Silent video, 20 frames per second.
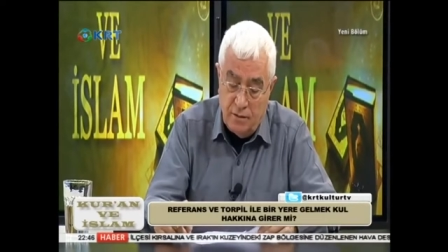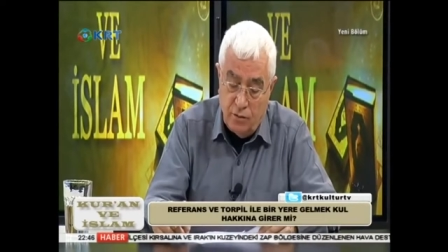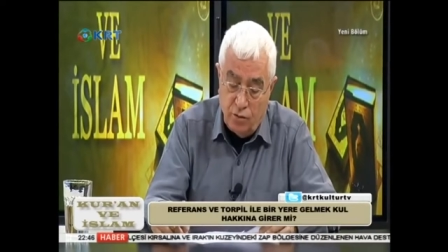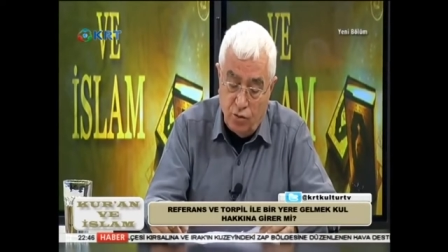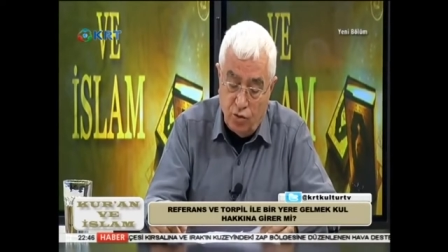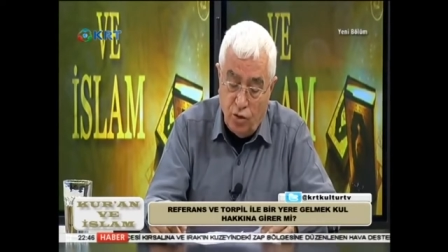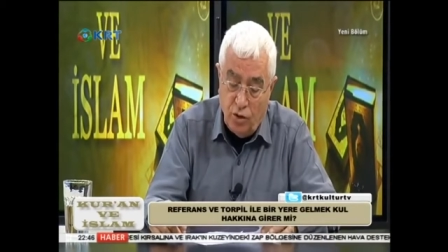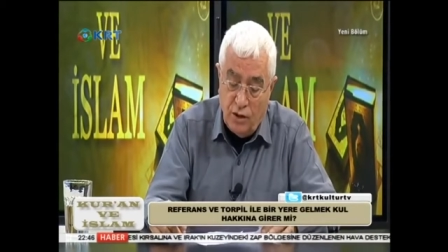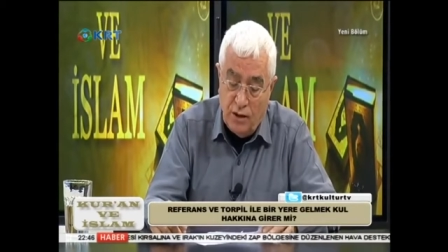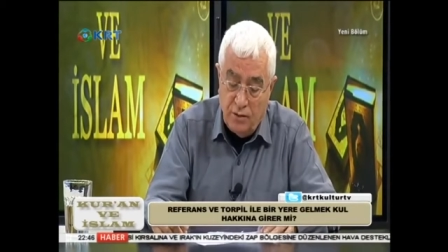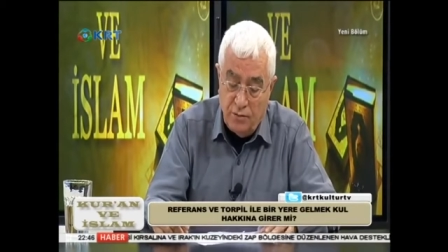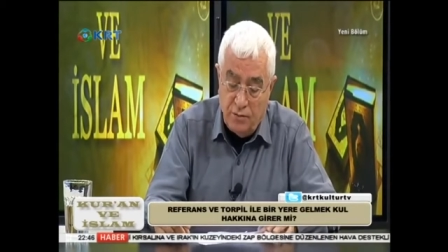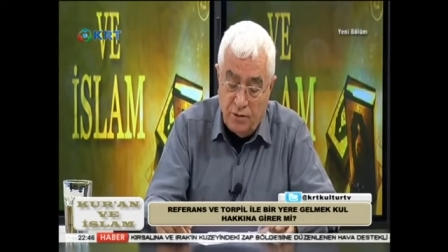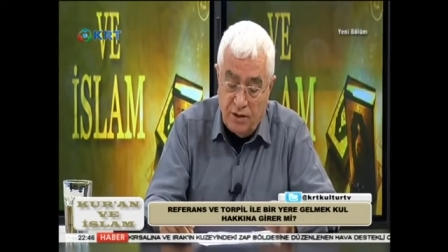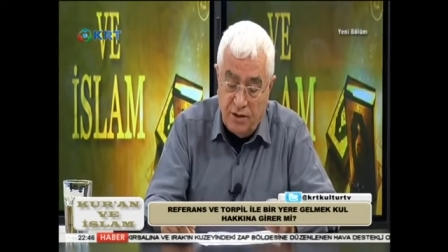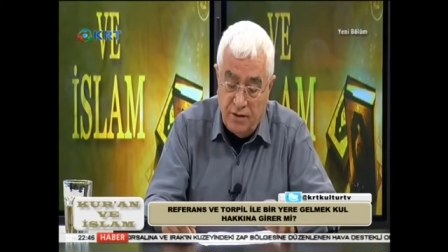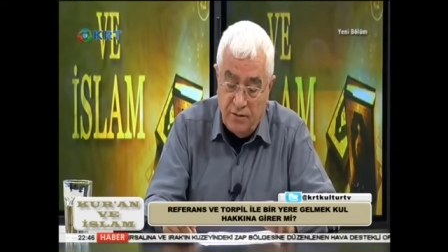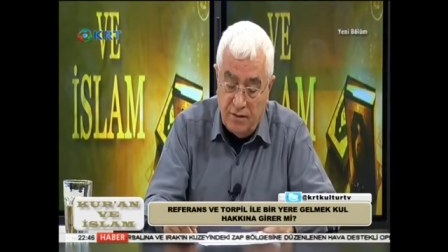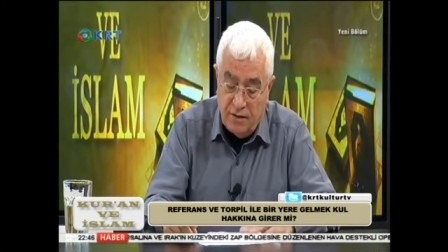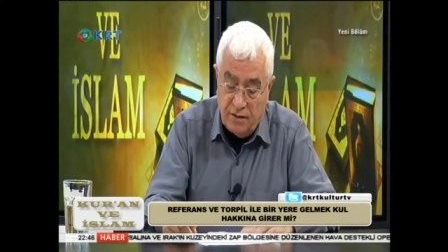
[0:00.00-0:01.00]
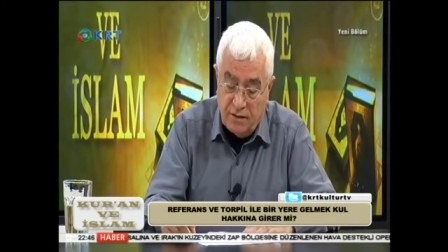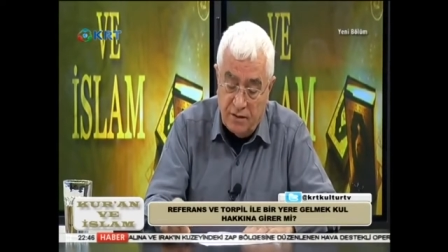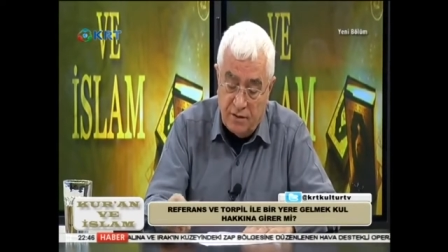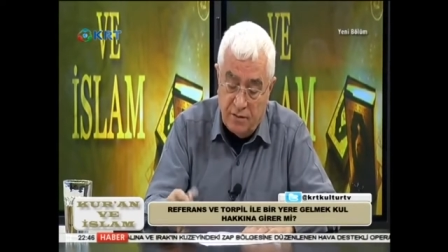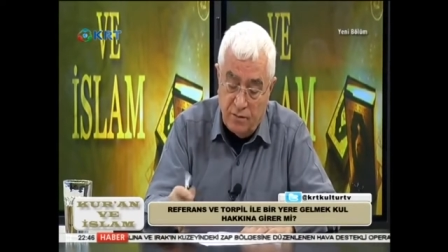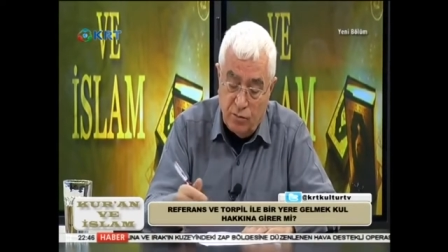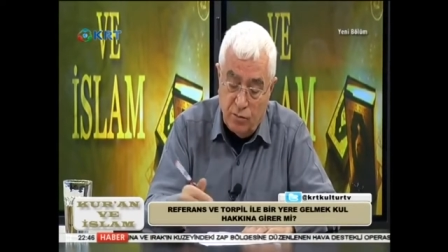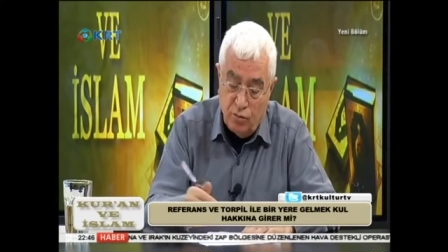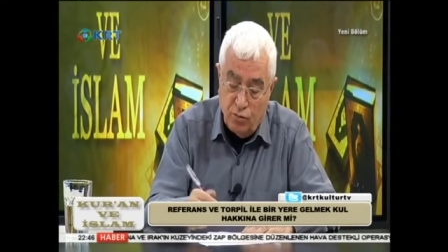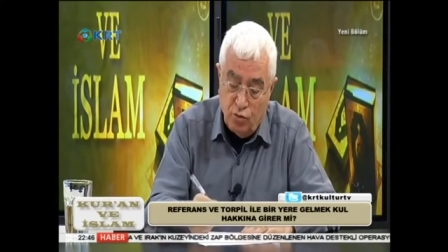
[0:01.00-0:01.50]
şöyle bir şey var
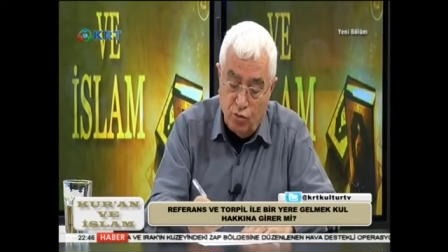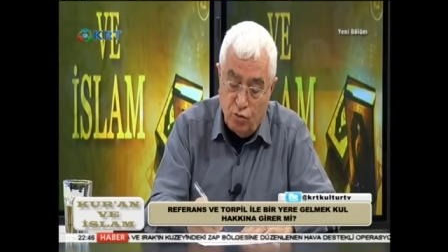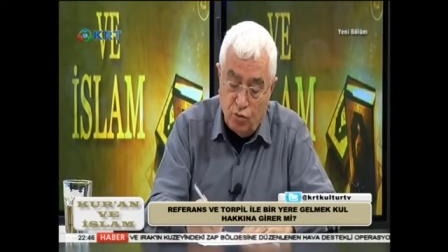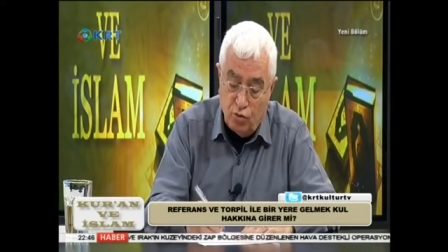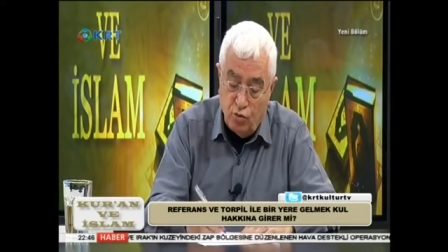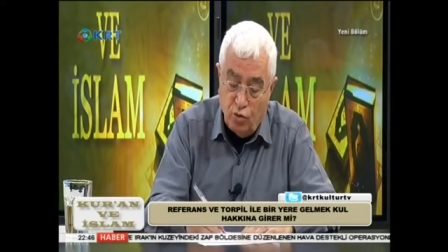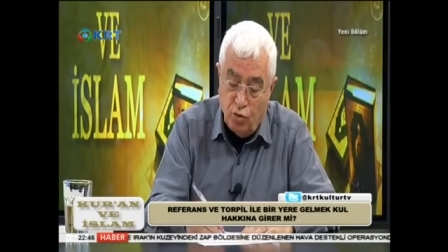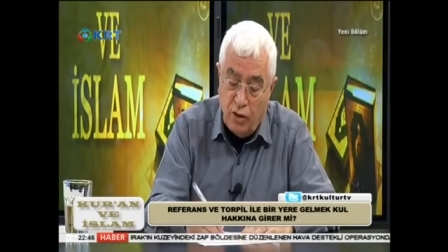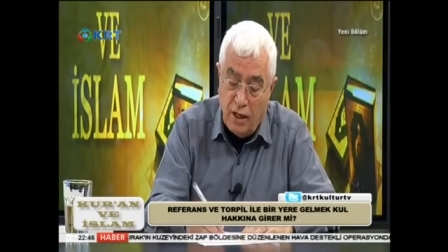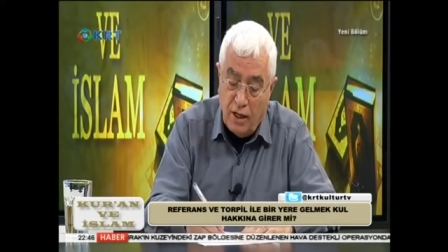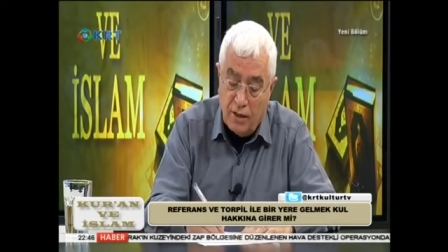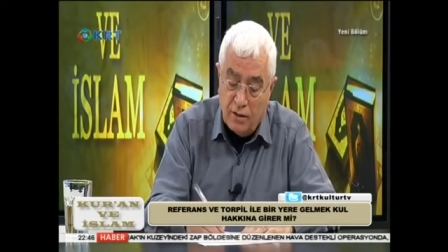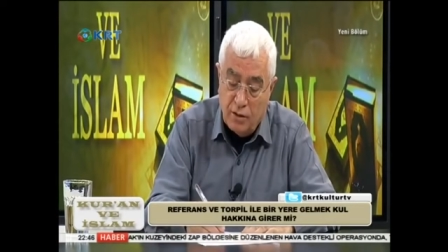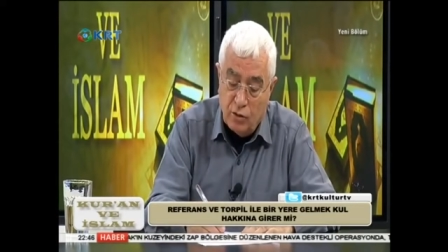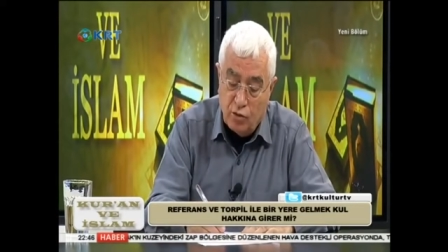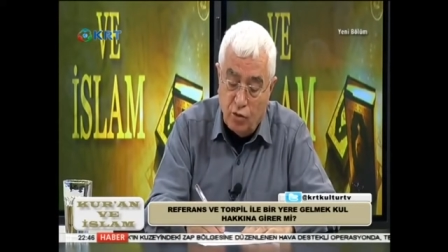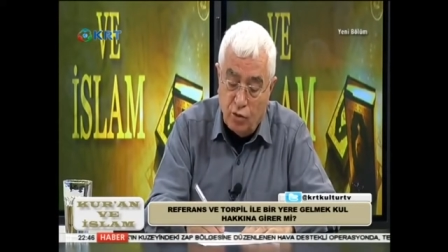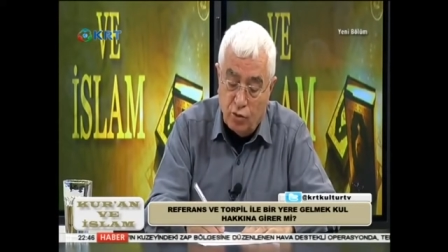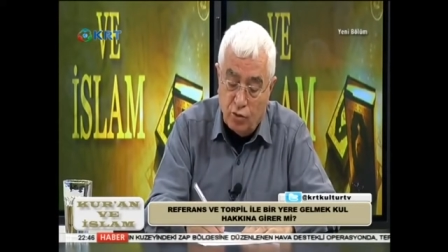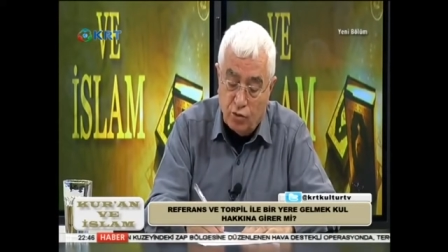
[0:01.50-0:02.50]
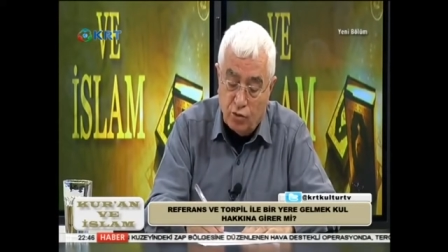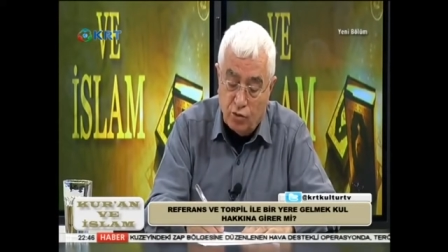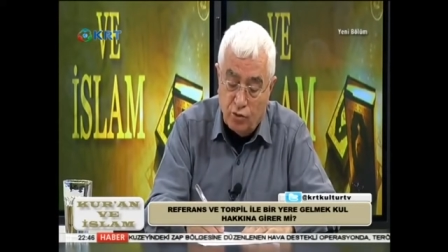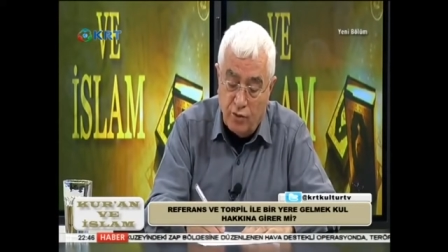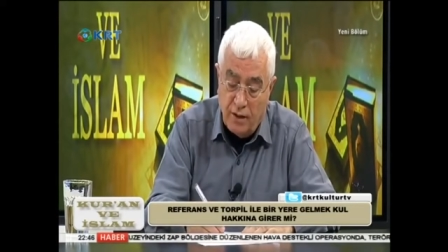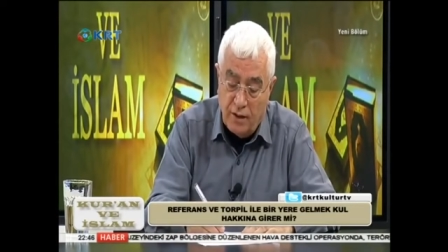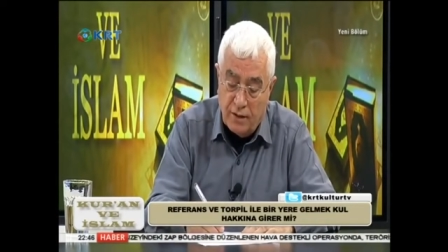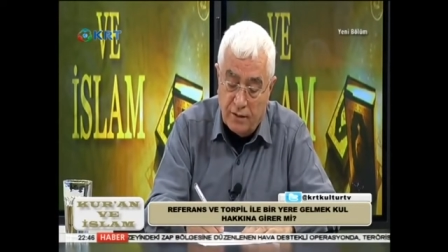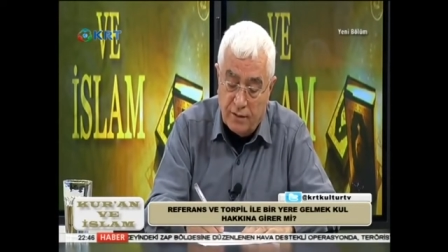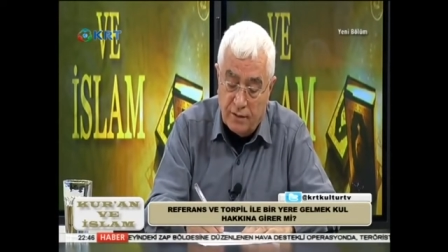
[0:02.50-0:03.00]
şimdi bu kul hakkı konusu
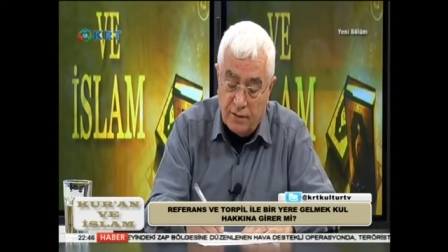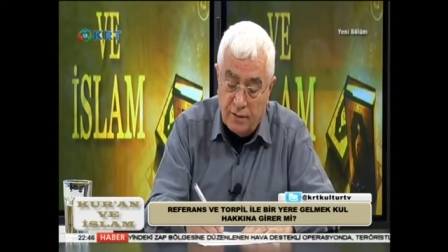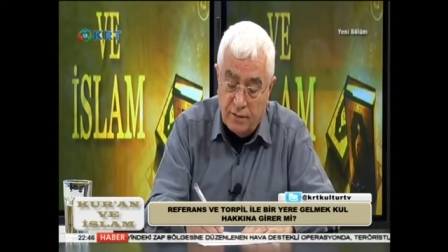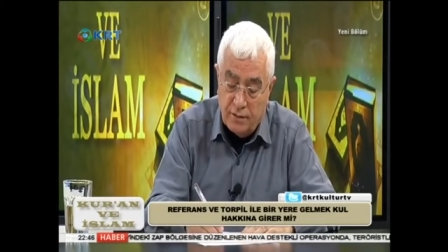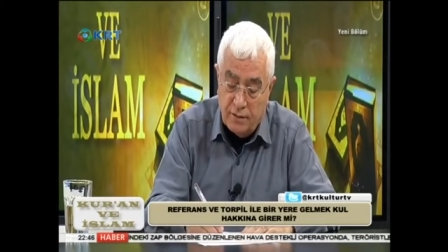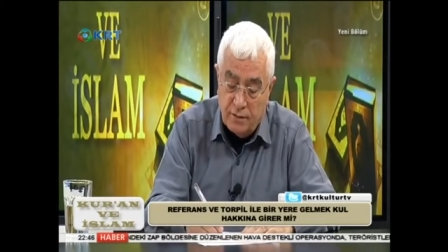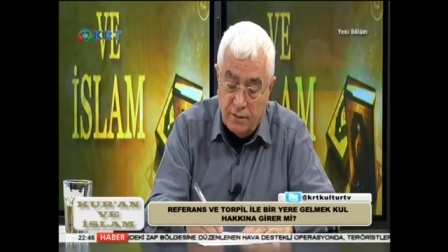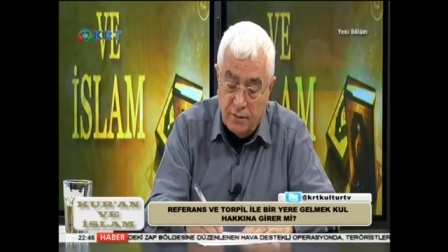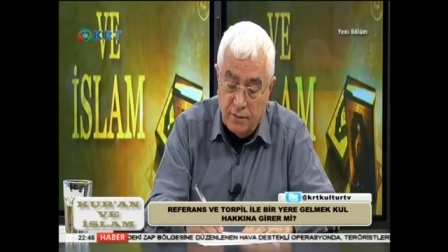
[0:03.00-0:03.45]
vardır.